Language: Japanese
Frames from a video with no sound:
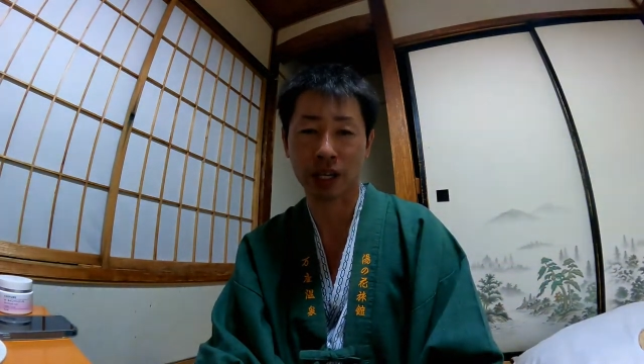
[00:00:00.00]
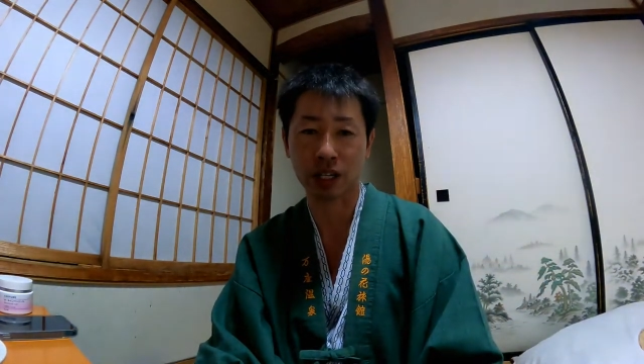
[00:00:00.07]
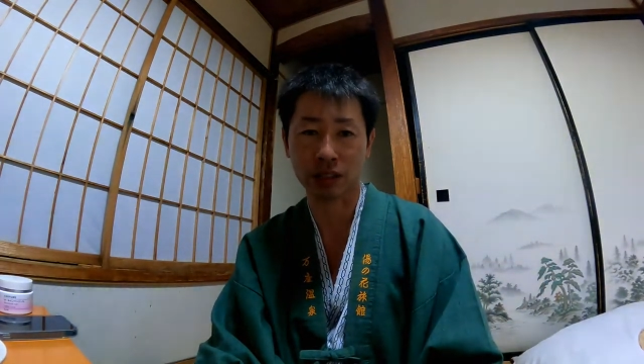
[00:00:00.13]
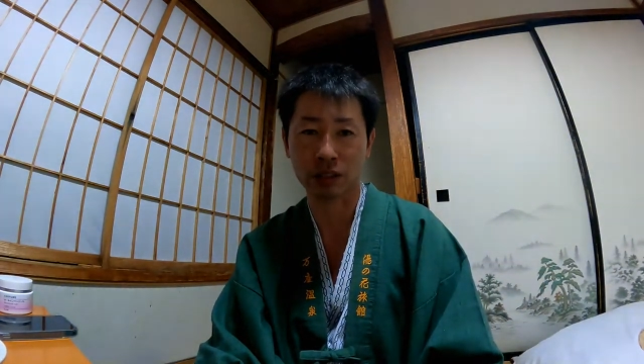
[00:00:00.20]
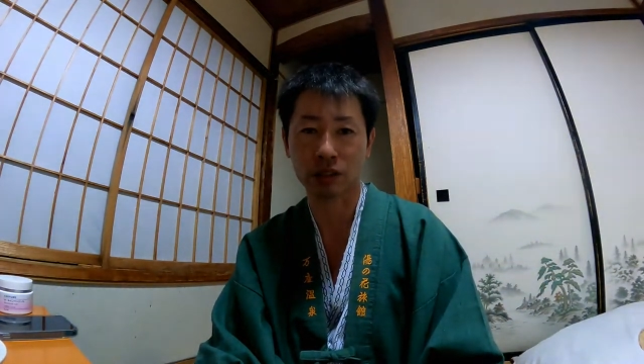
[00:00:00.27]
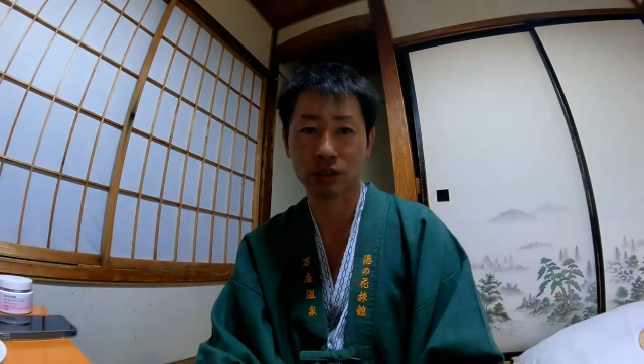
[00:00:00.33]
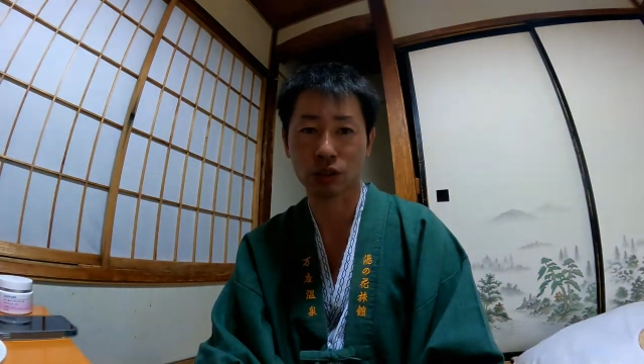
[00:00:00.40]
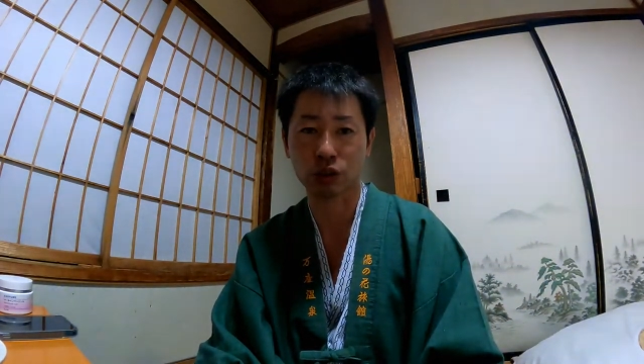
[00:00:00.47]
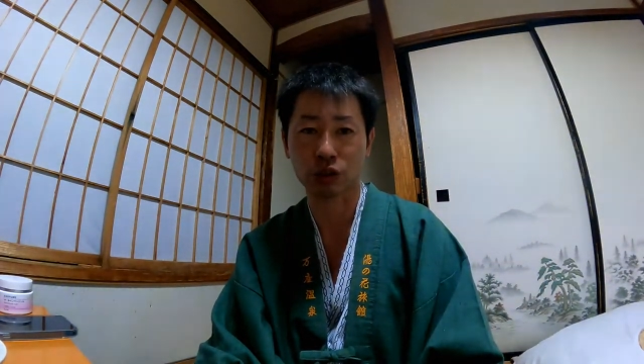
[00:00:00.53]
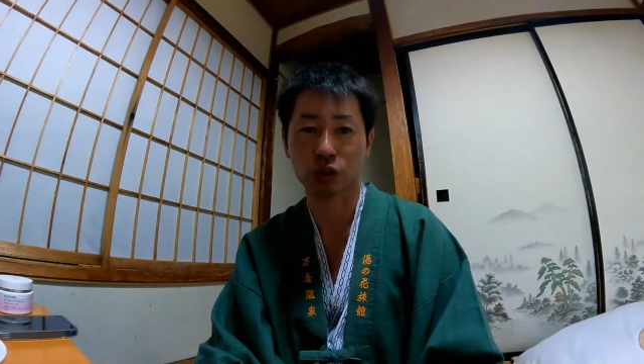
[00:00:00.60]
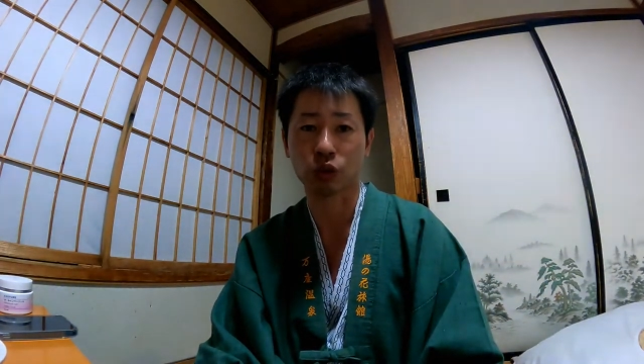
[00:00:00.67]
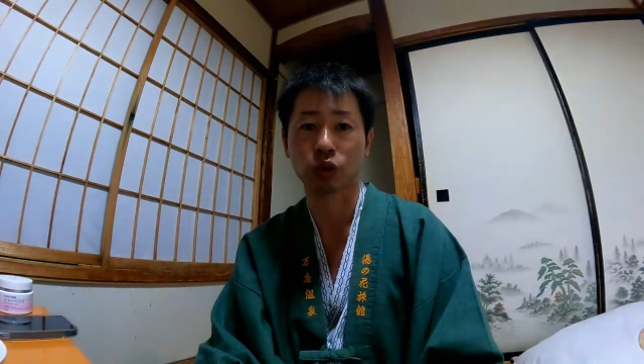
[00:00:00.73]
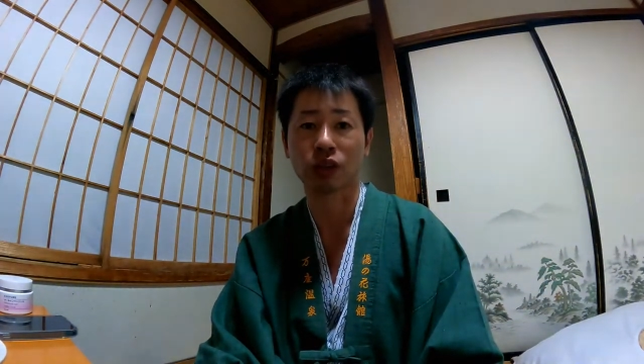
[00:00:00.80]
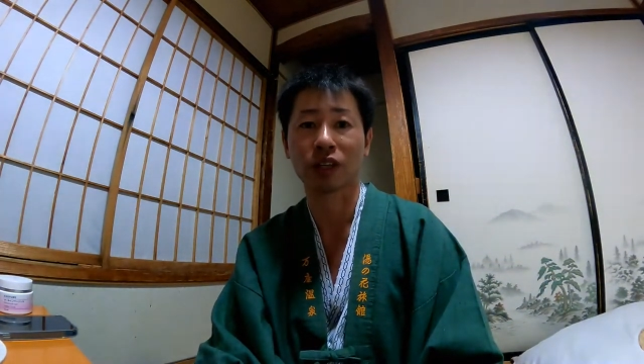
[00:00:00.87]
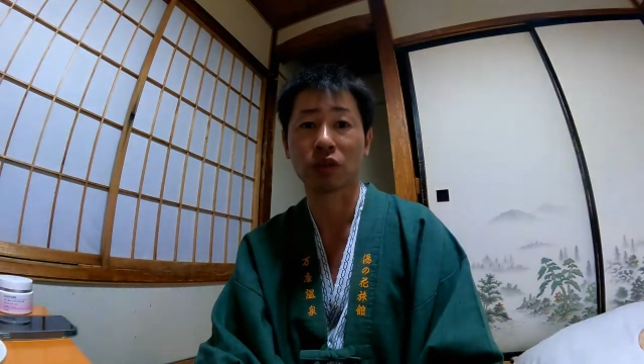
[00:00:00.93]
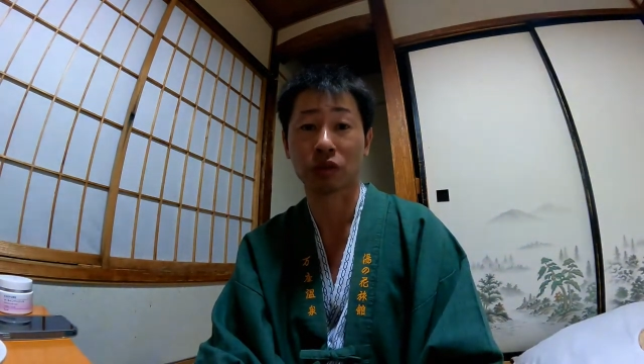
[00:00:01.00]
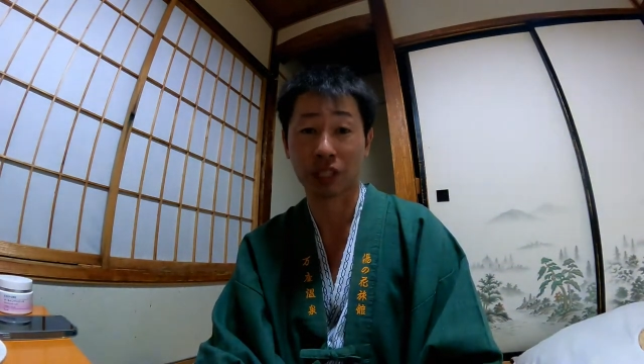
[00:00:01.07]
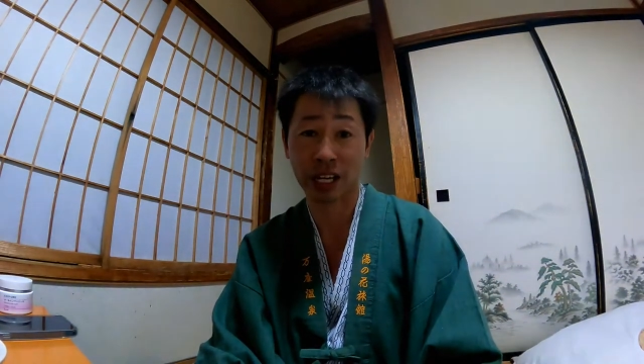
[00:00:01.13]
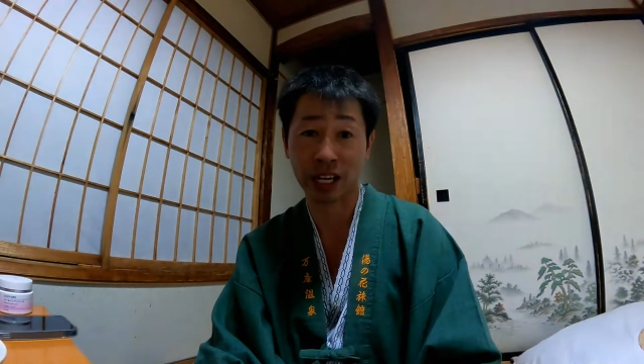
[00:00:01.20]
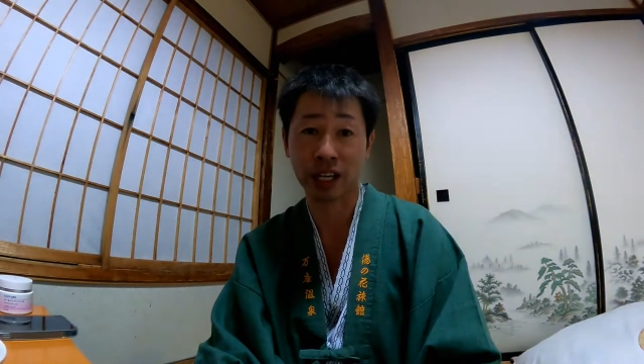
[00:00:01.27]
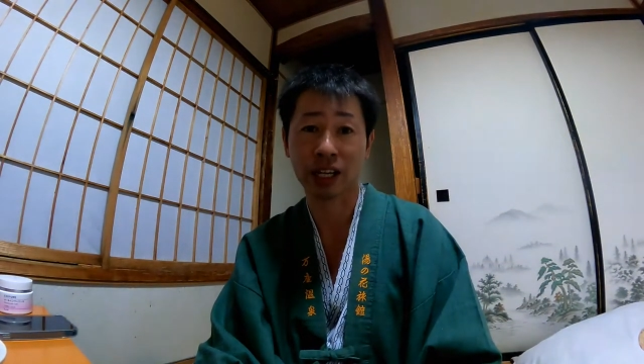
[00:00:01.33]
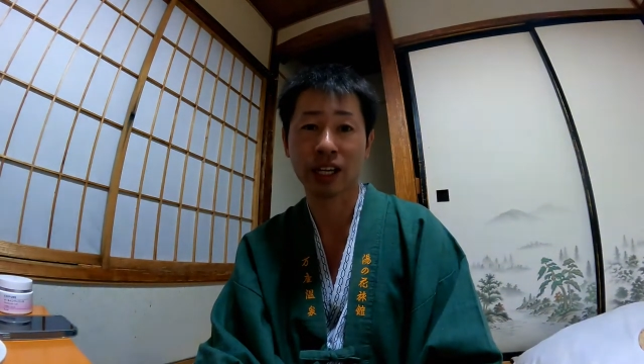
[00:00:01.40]
べれるということなの
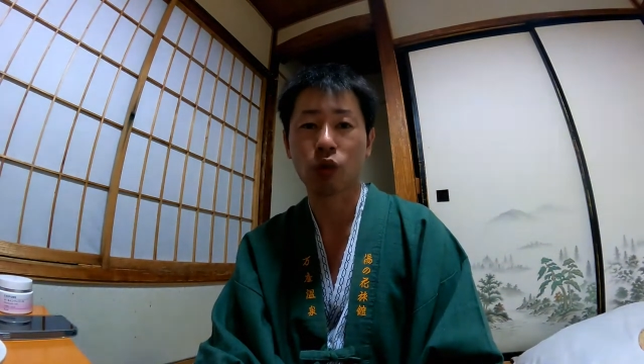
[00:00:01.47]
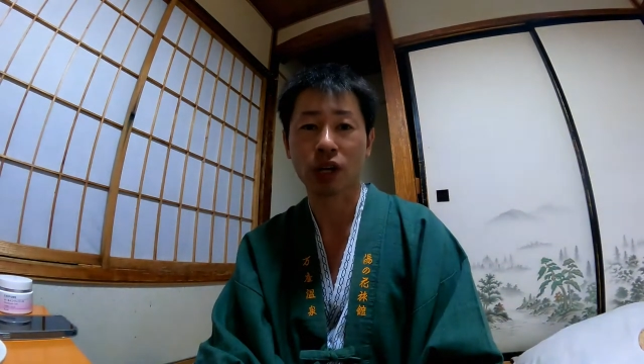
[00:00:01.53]
で、